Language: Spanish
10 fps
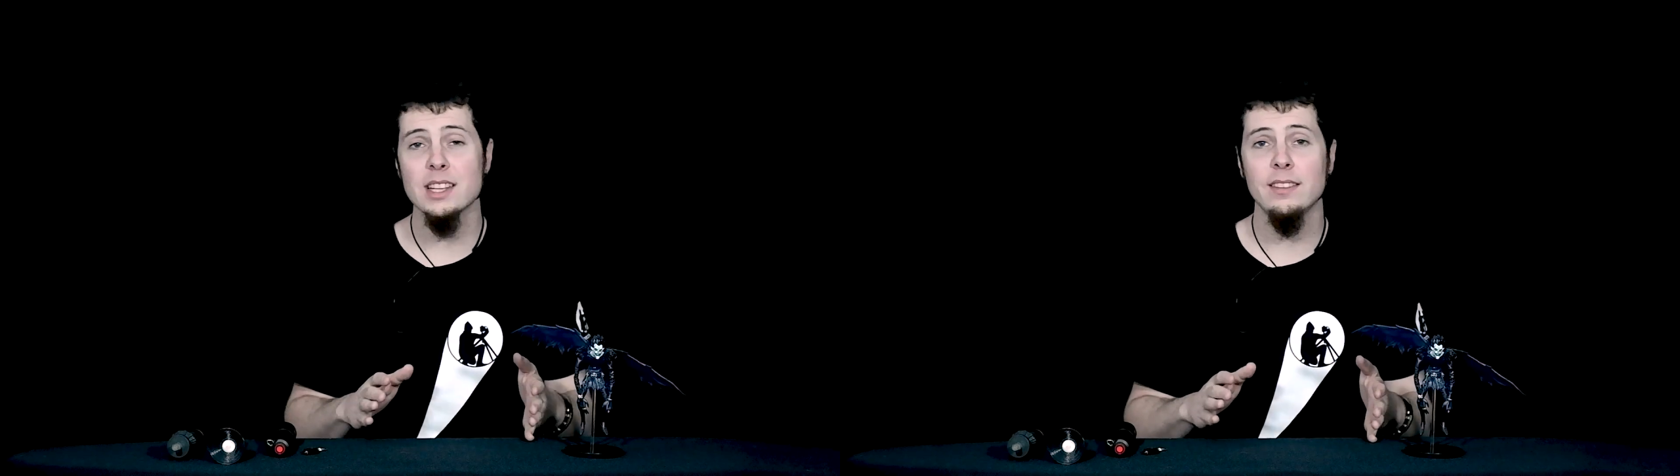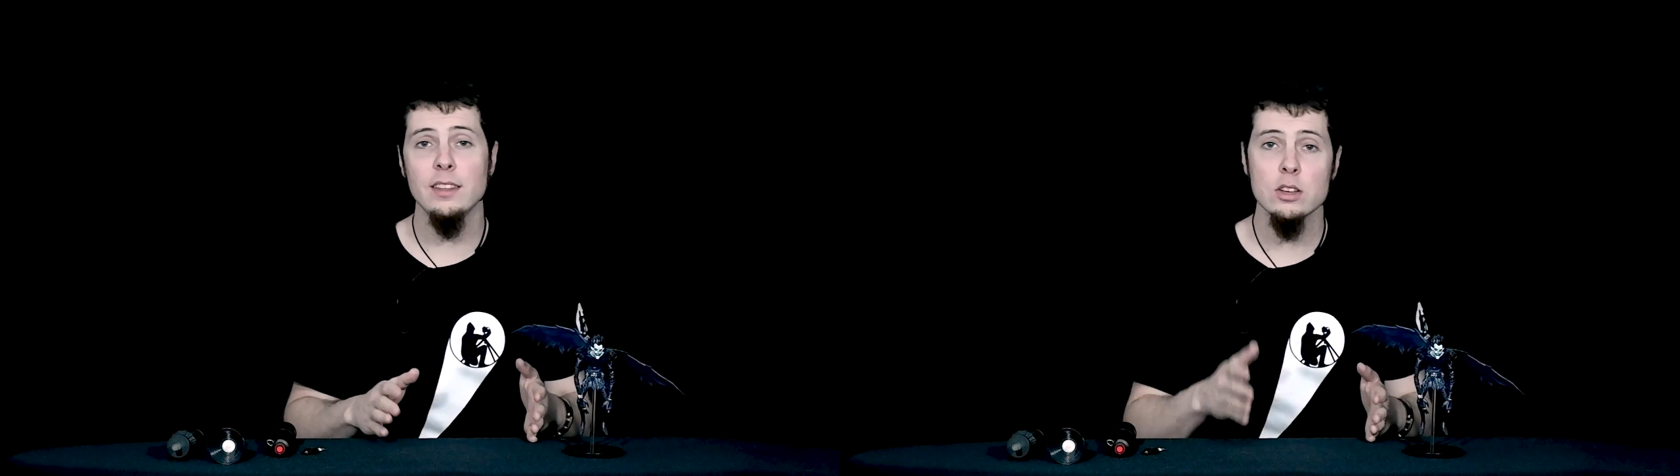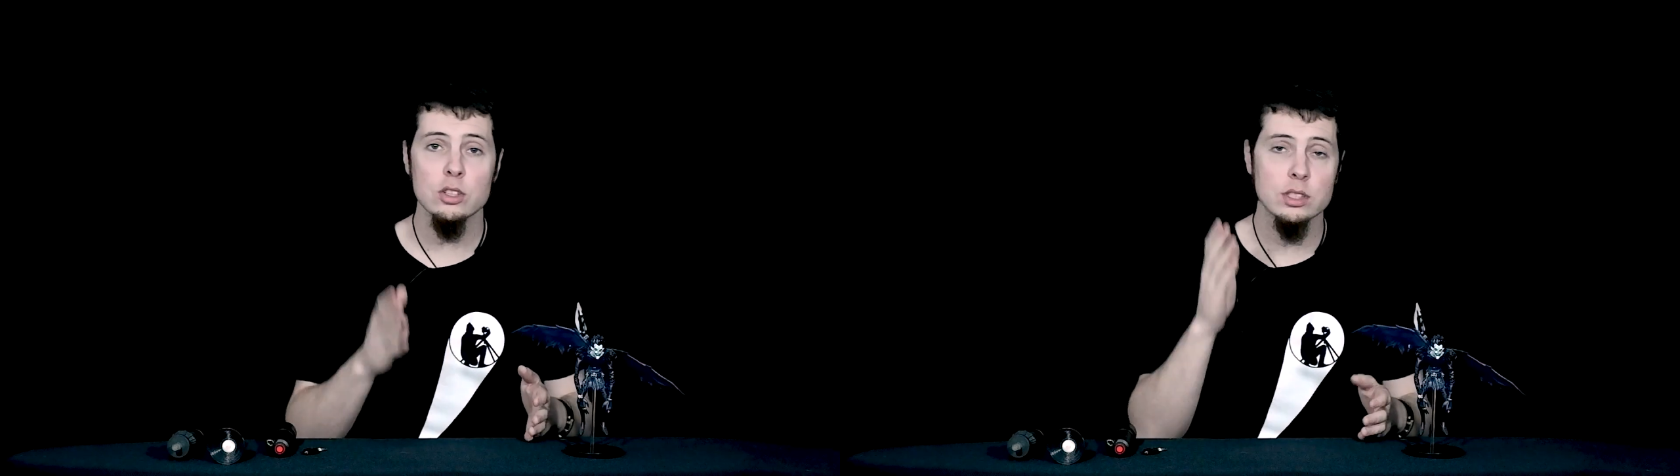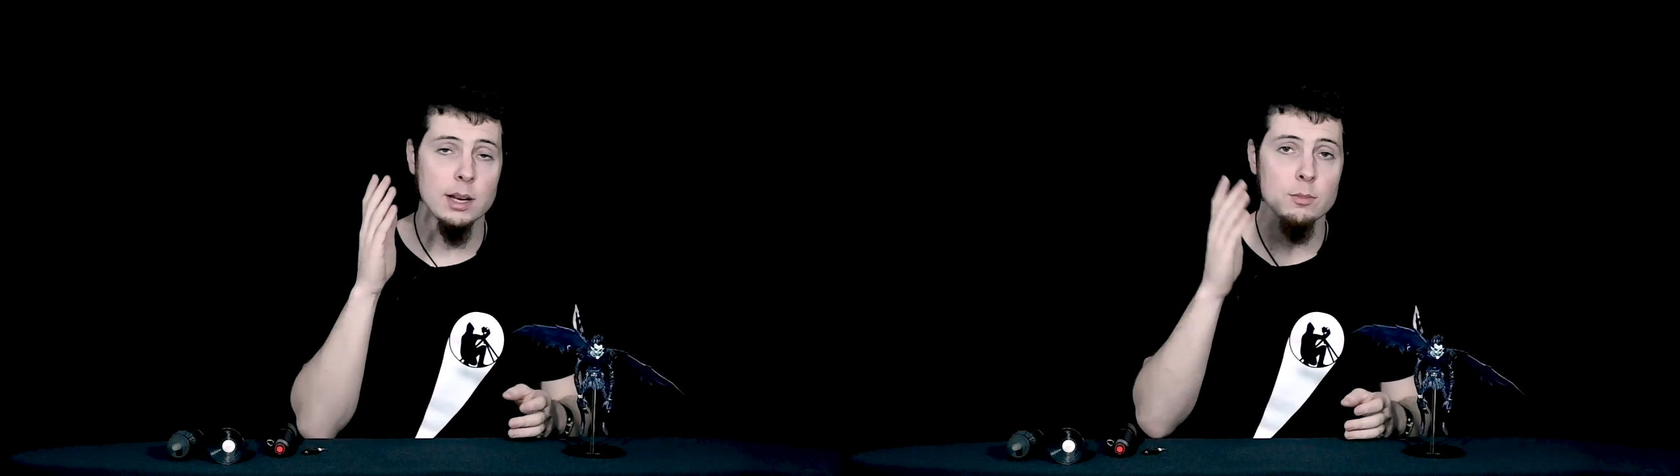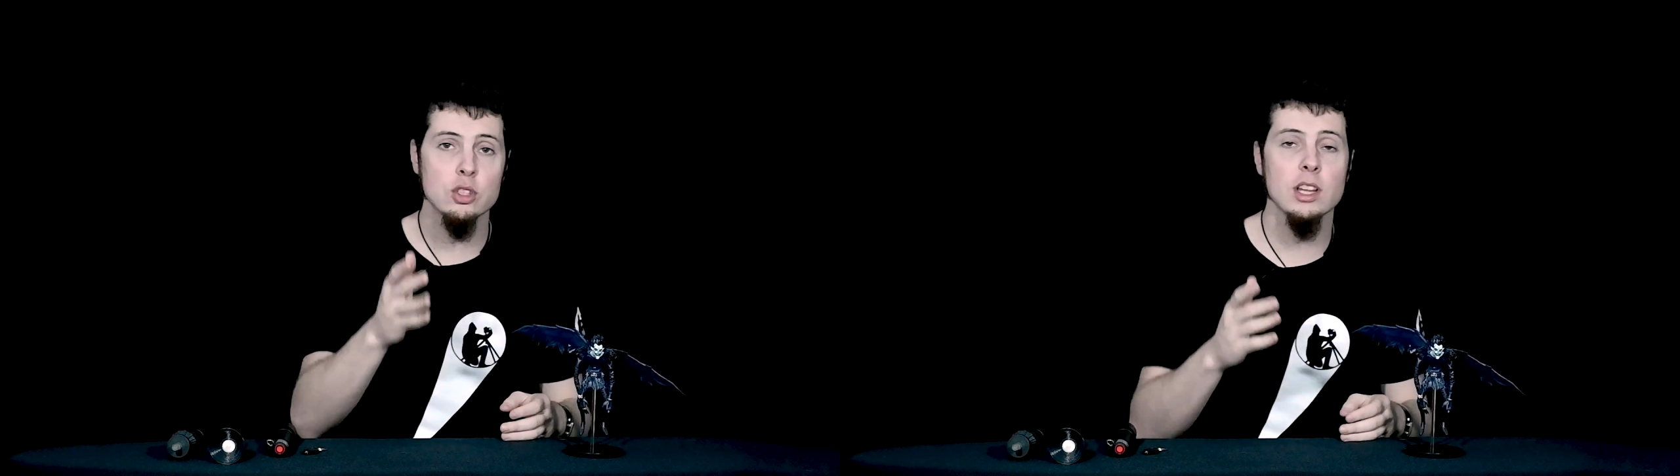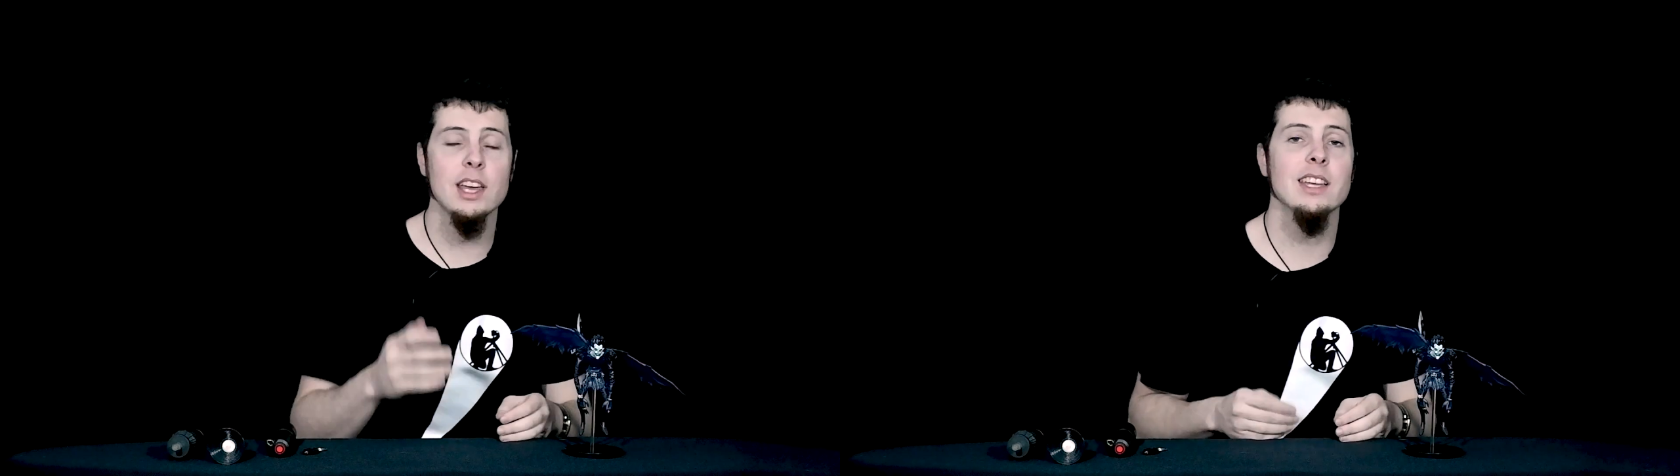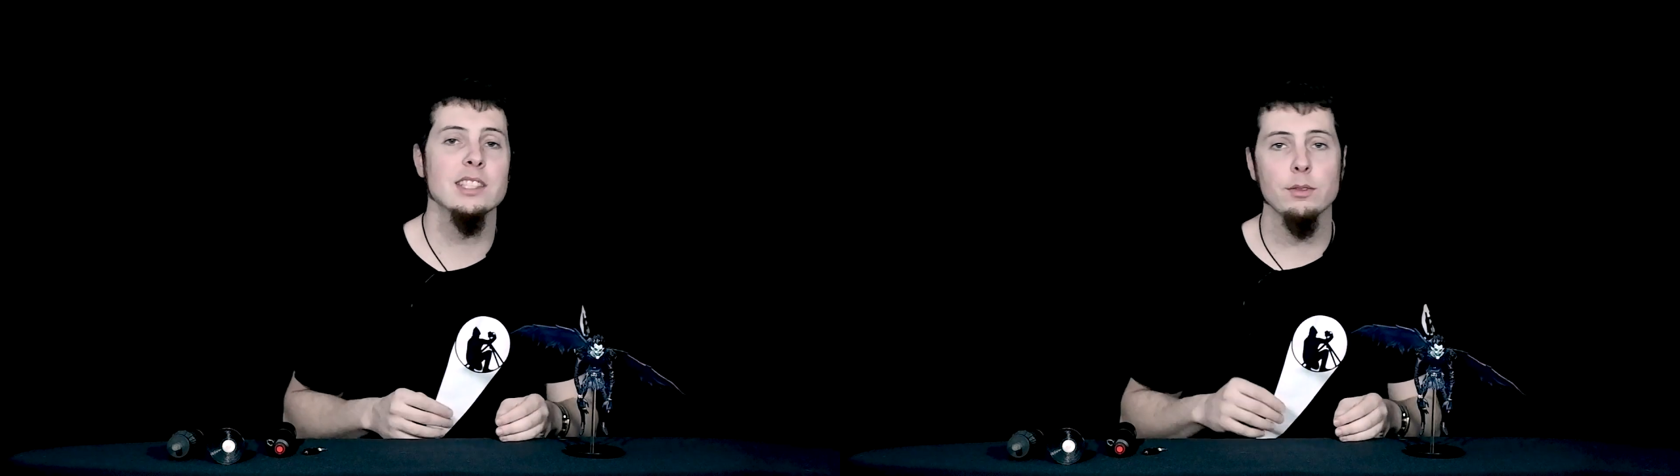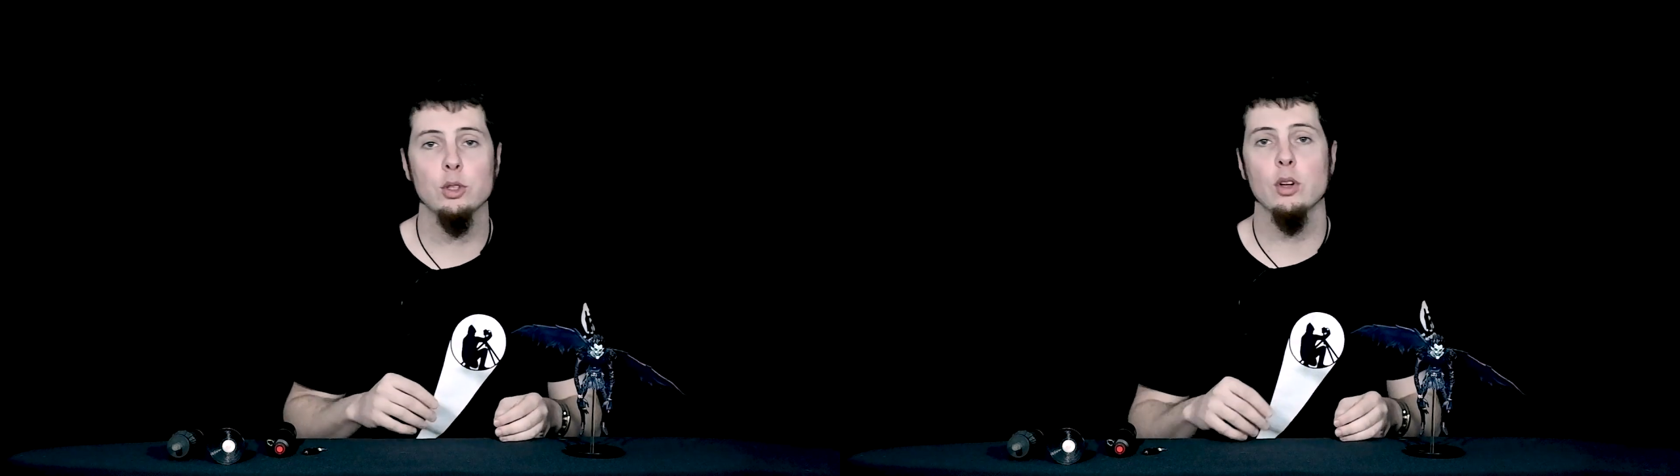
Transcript: sencillos tenemos esta